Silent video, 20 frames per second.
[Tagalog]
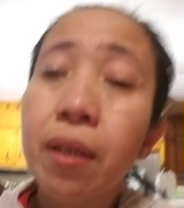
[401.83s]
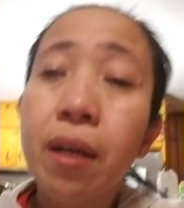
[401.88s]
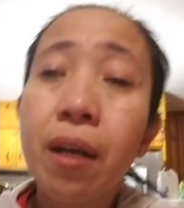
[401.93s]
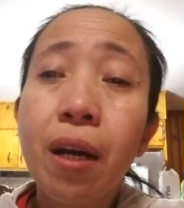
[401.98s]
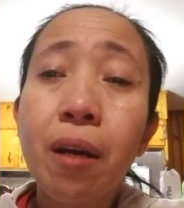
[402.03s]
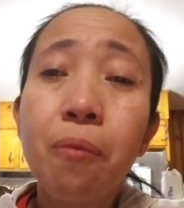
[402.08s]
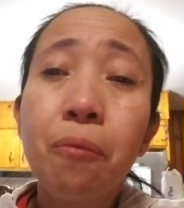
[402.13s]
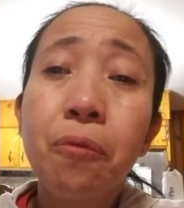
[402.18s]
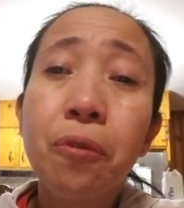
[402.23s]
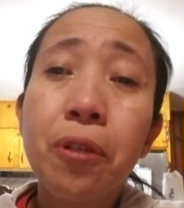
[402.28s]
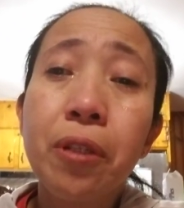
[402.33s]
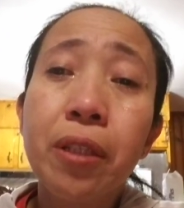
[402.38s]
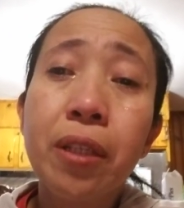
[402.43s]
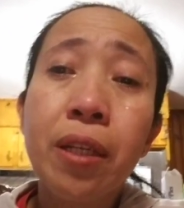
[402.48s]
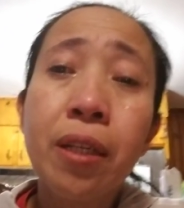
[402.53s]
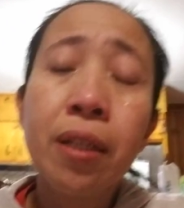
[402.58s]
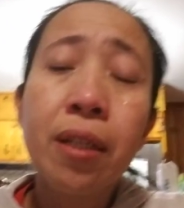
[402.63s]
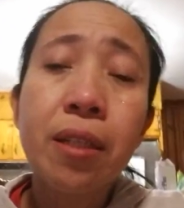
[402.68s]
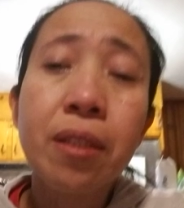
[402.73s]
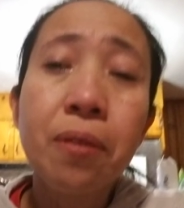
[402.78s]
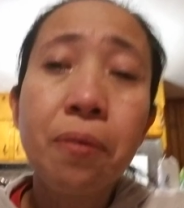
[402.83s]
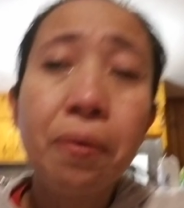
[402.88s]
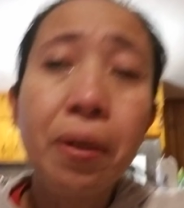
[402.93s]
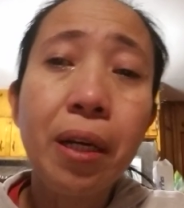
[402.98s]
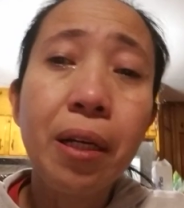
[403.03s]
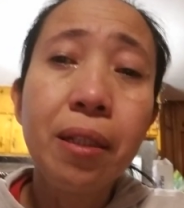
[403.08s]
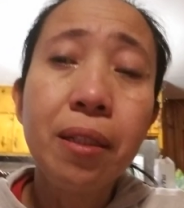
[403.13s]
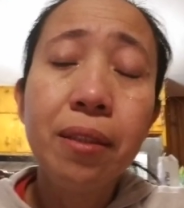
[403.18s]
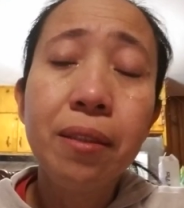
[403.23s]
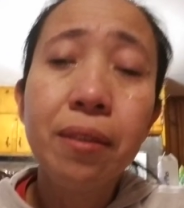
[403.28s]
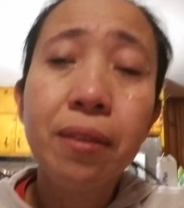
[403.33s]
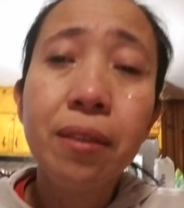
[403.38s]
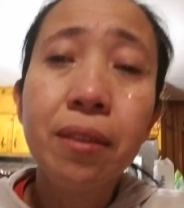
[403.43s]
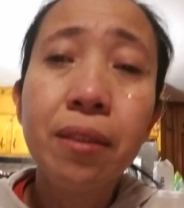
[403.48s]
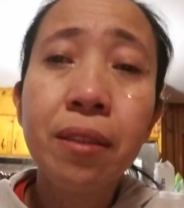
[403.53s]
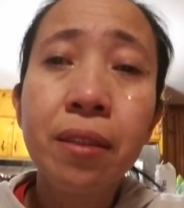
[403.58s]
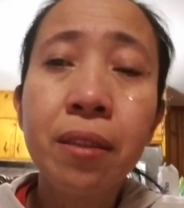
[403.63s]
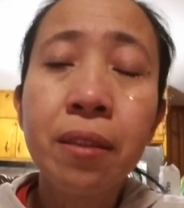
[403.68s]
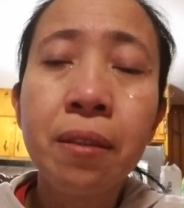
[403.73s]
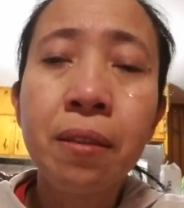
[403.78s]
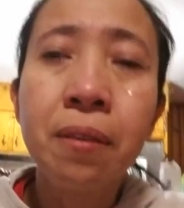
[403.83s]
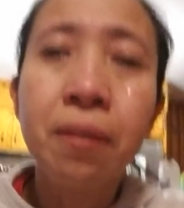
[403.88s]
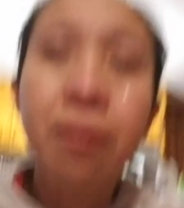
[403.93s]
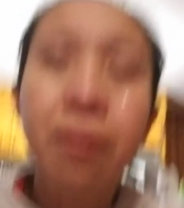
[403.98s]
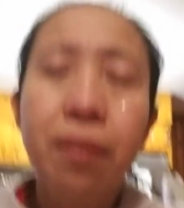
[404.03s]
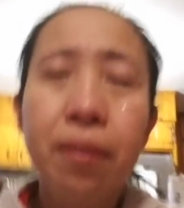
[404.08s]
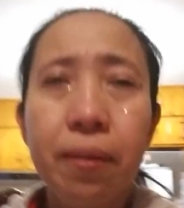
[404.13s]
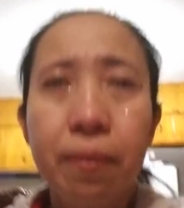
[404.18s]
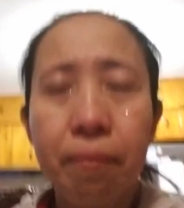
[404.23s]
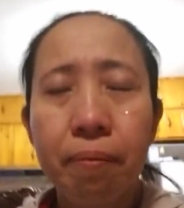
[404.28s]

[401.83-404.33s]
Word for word: I'm working as well. So,